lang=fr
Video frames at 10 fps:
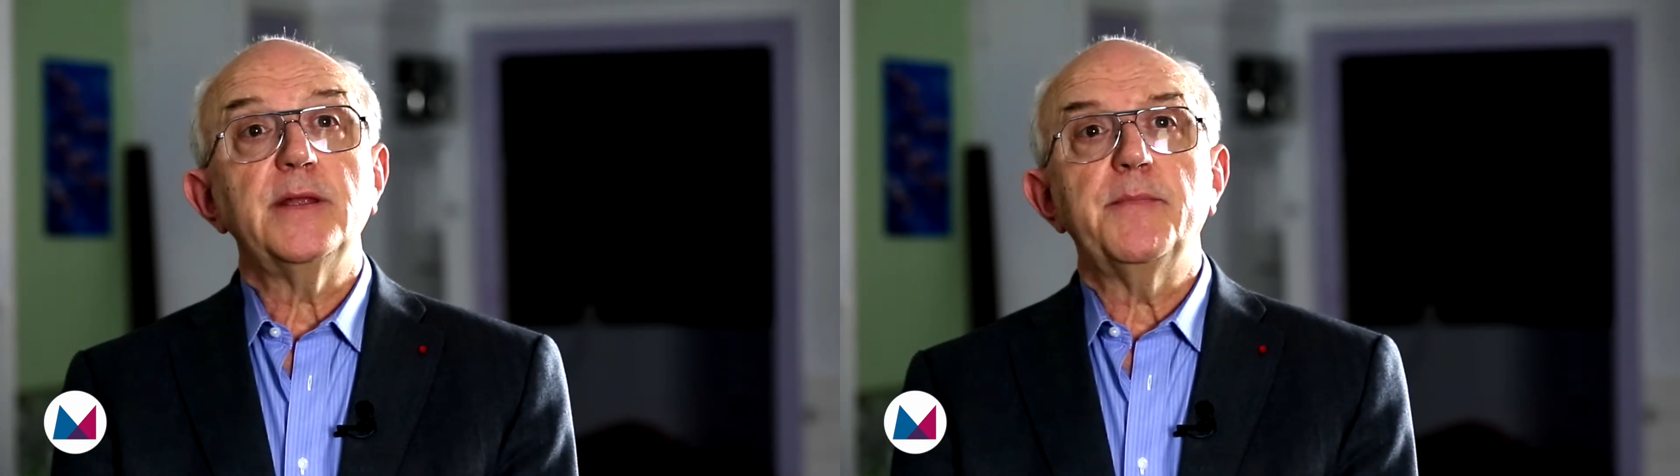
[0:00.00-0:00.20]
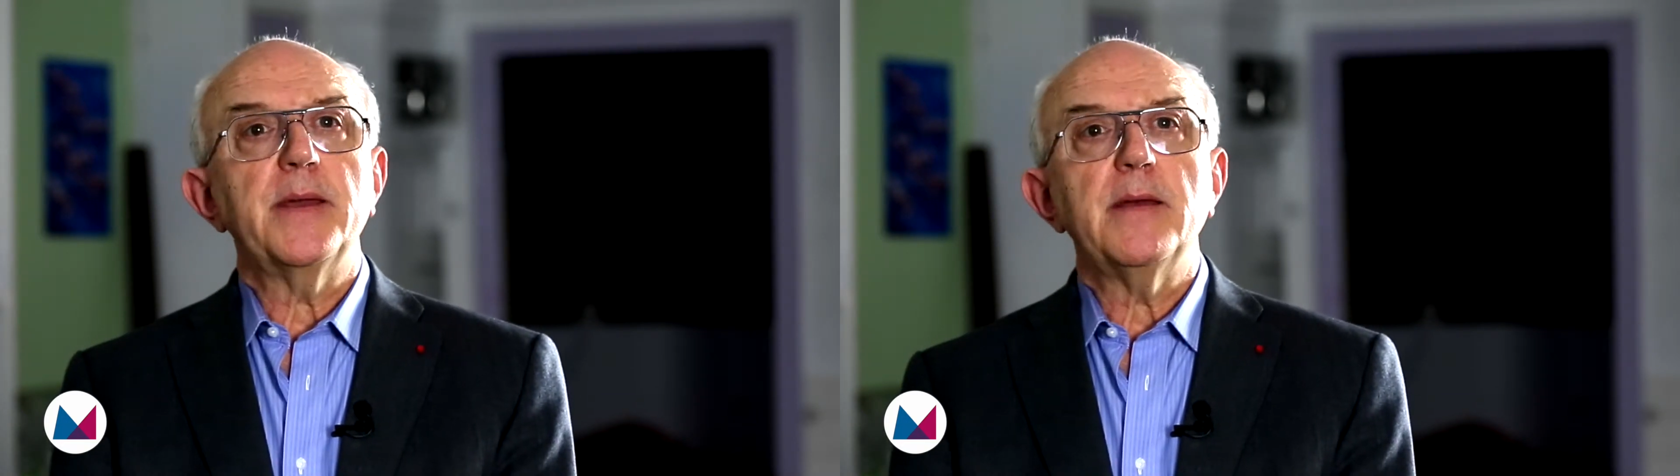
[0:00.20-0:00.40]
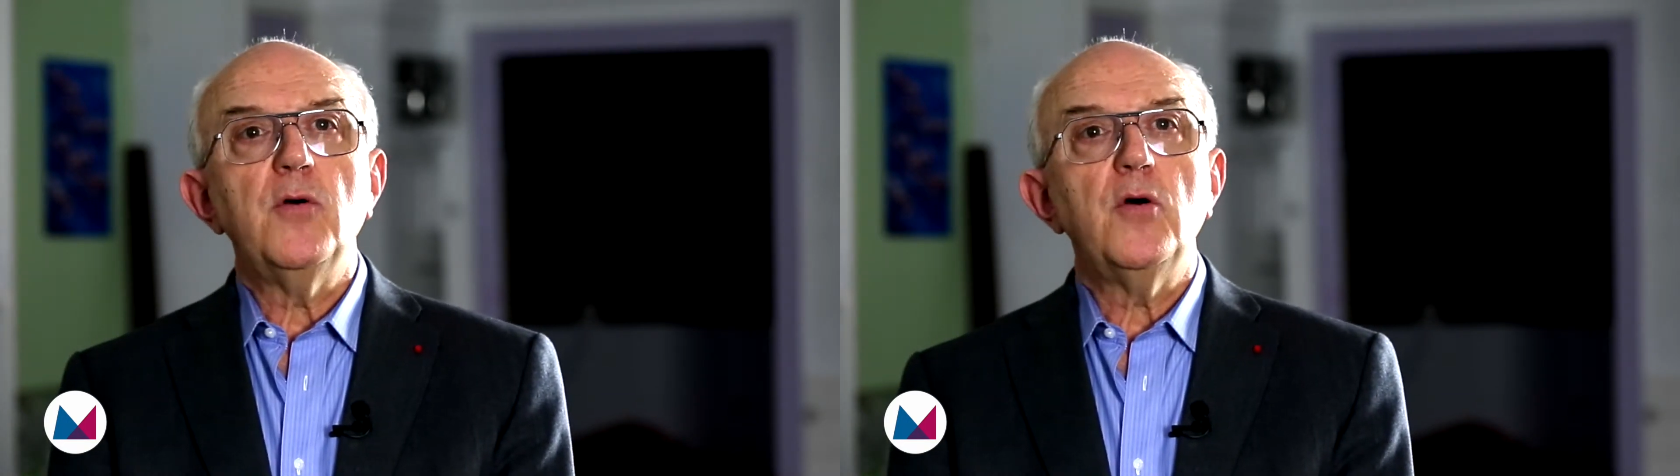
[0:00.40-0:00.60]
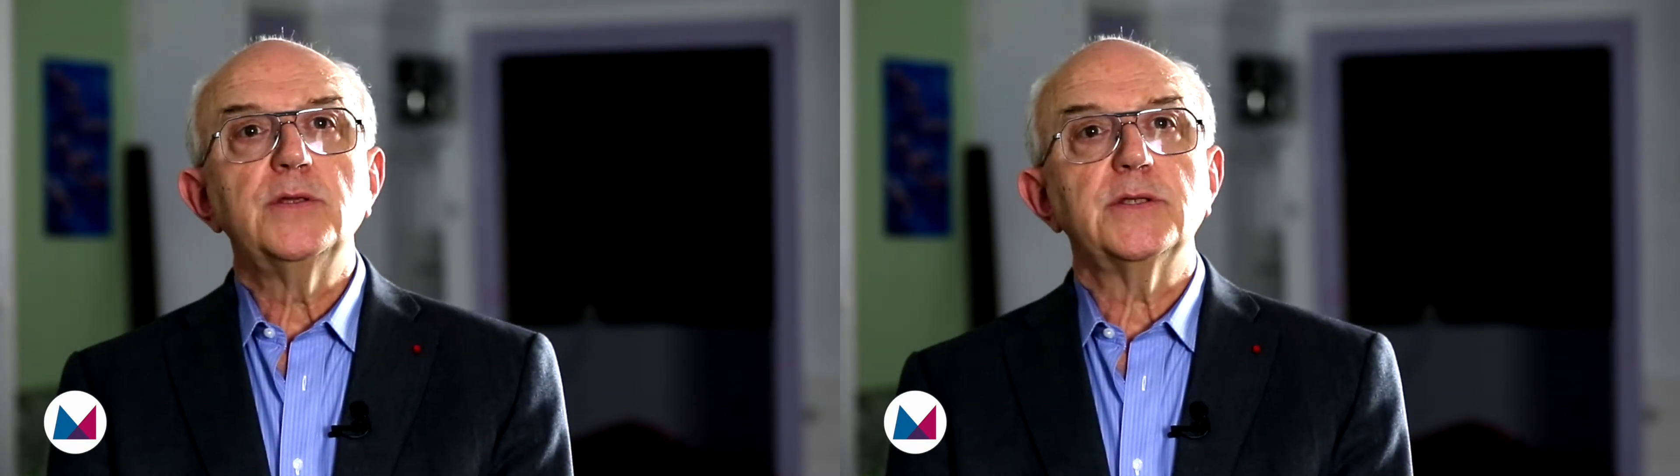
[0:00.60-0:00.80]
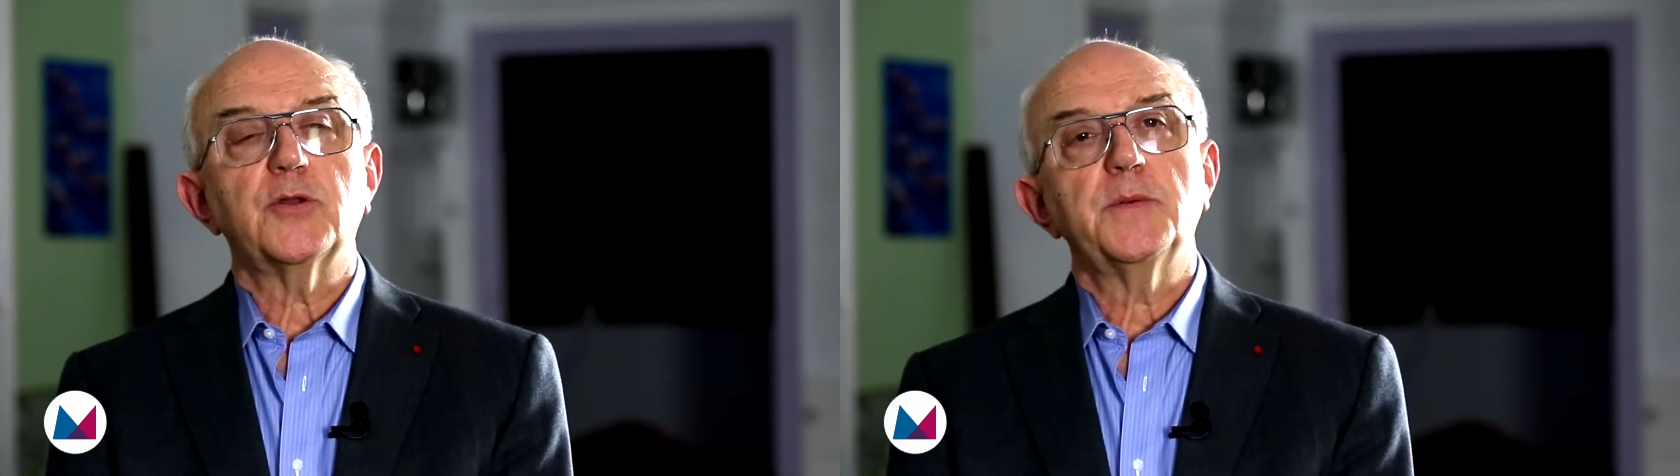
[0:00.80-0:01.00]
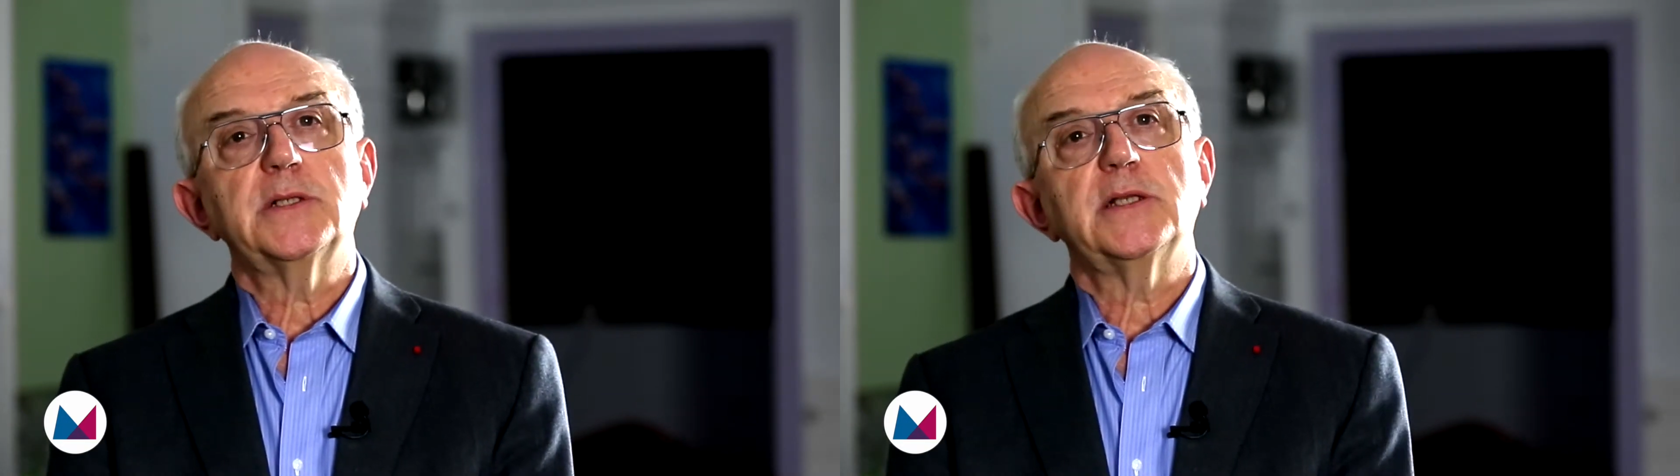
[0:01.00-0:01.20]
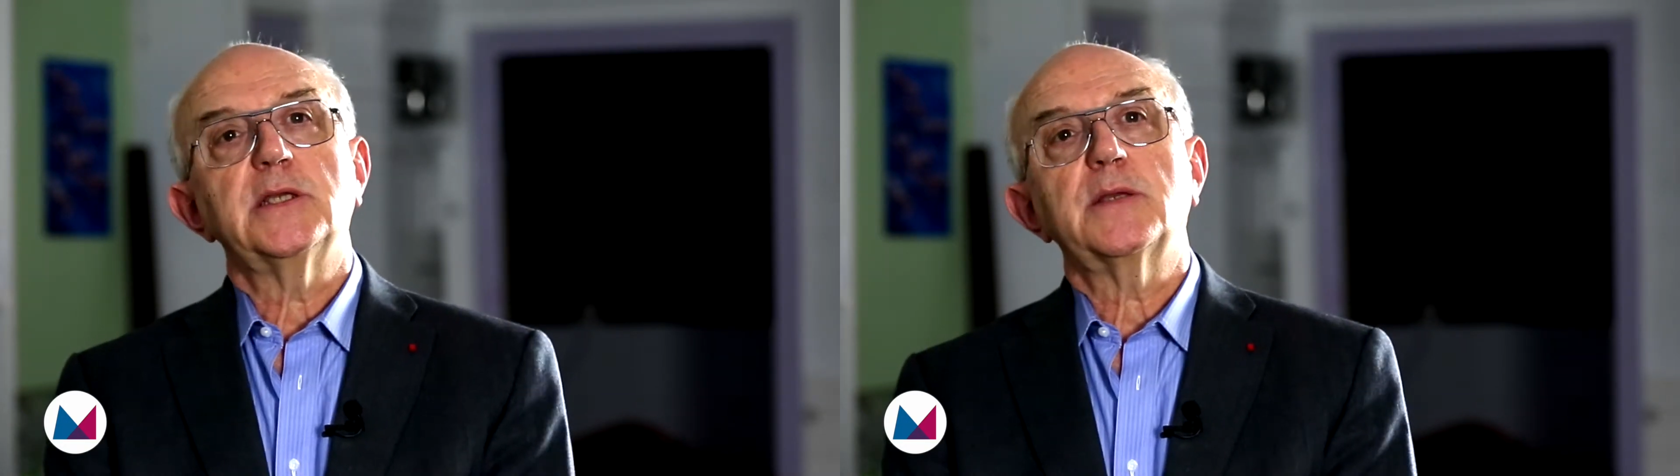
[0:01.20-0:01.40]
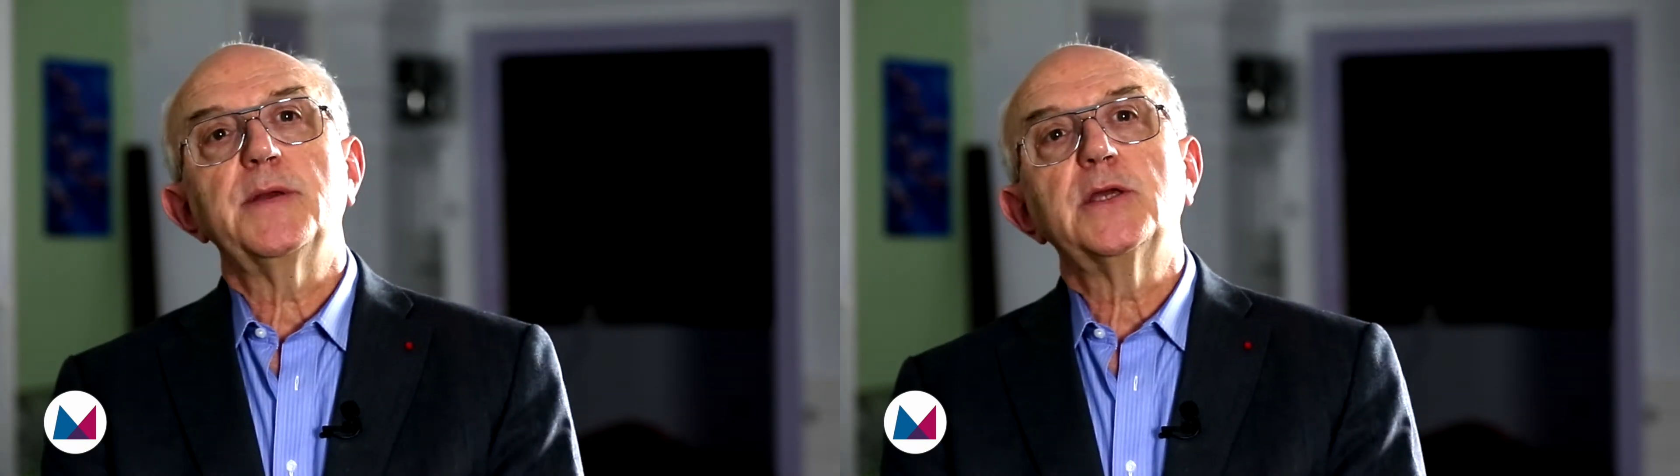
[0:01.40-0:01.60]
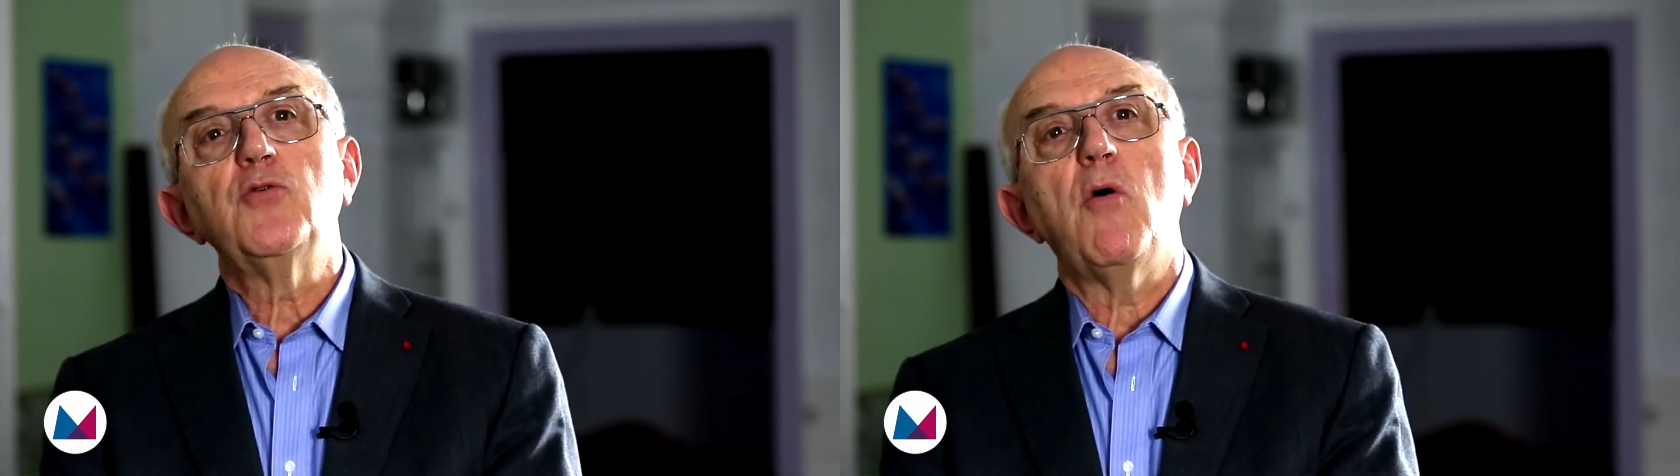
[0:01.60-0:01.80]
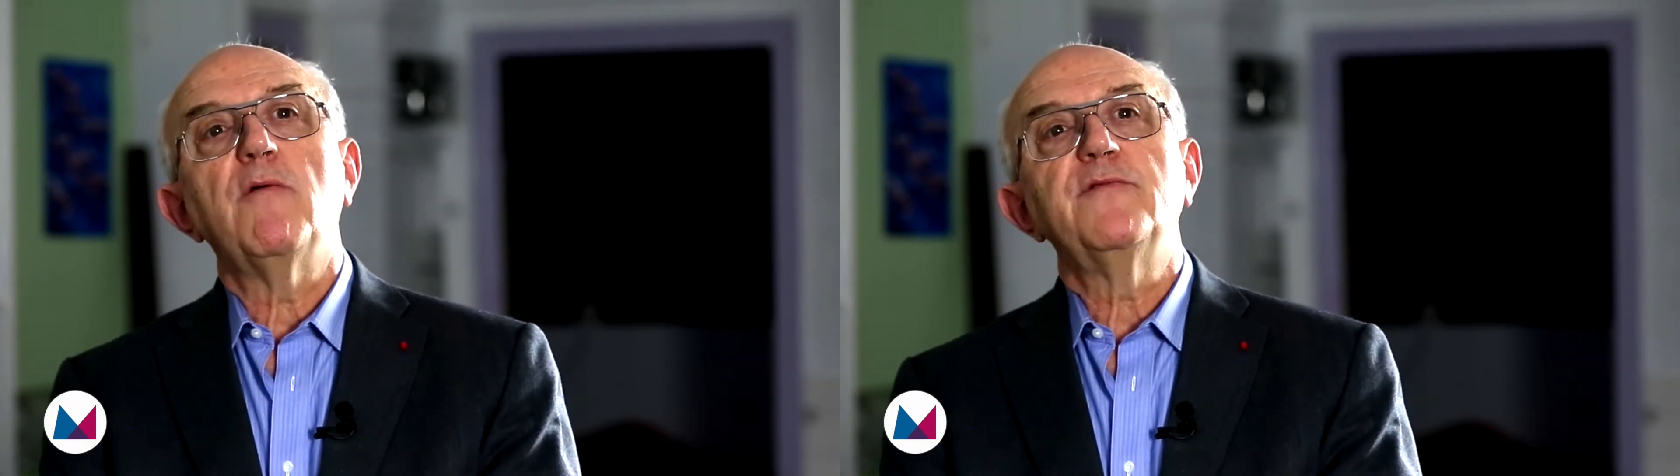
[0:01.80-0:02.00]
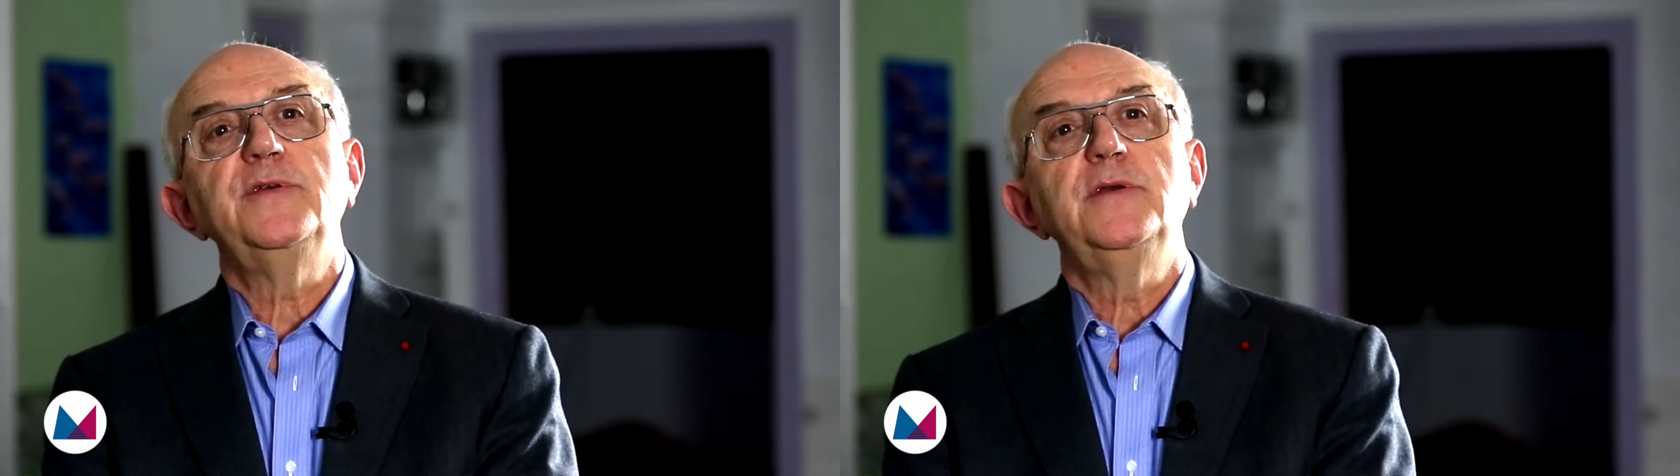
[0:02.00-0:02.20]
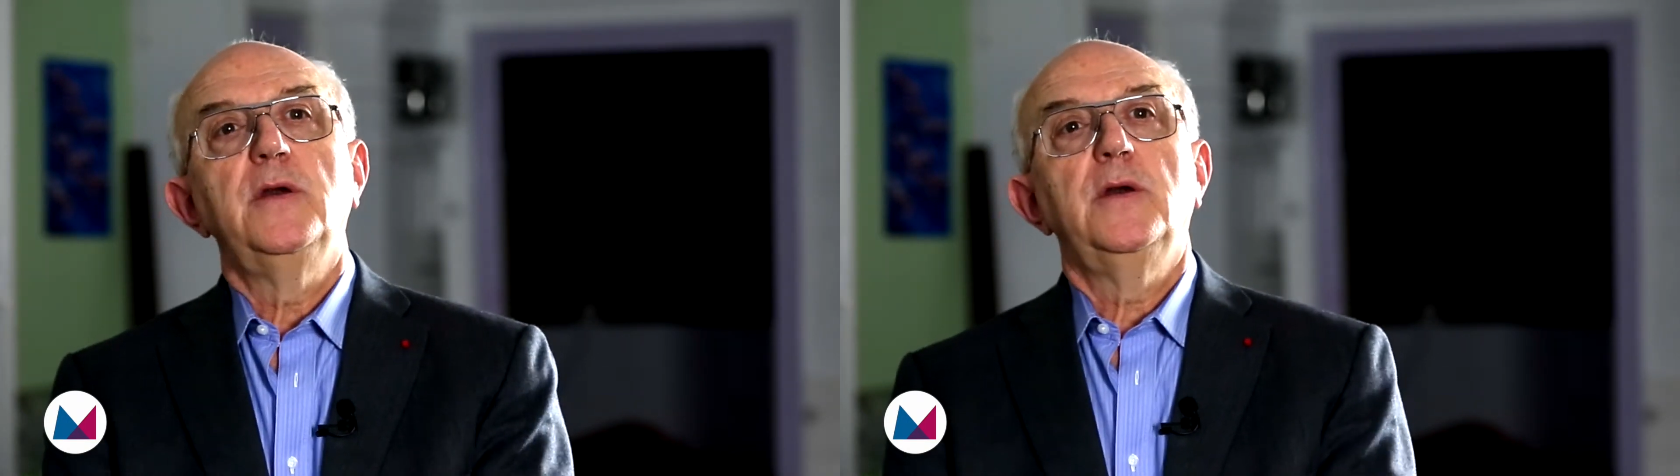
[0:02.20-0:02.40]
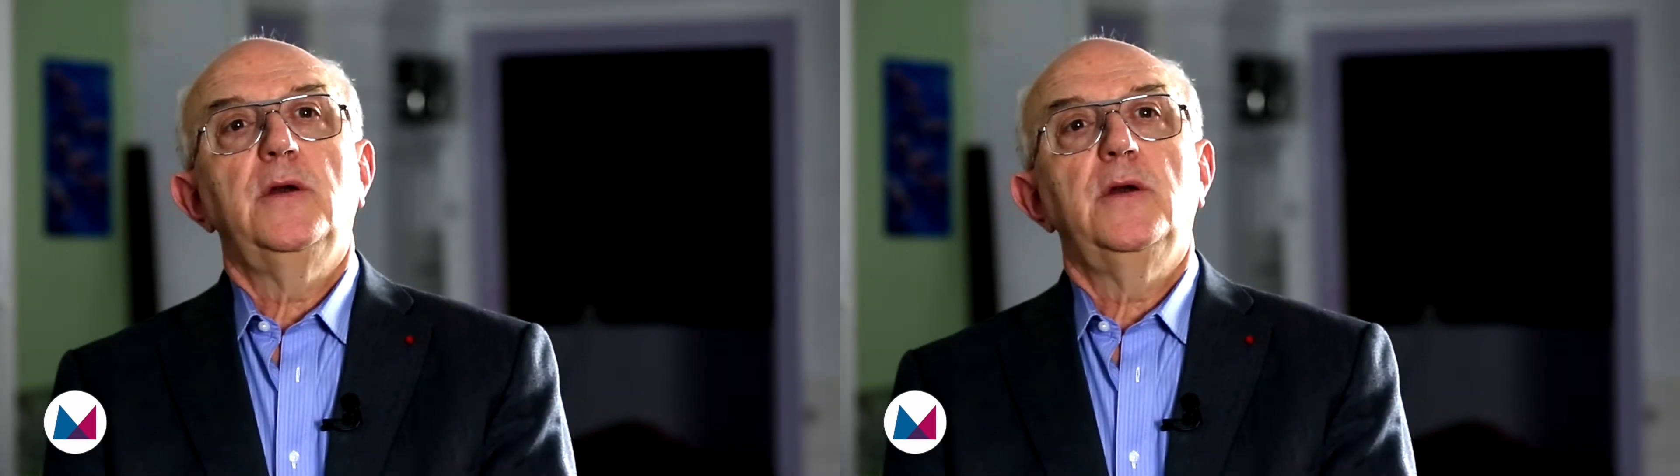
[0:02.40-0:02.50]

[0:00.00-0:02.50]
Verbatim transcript: des PME, des entreprises classiques, mais qui ont envie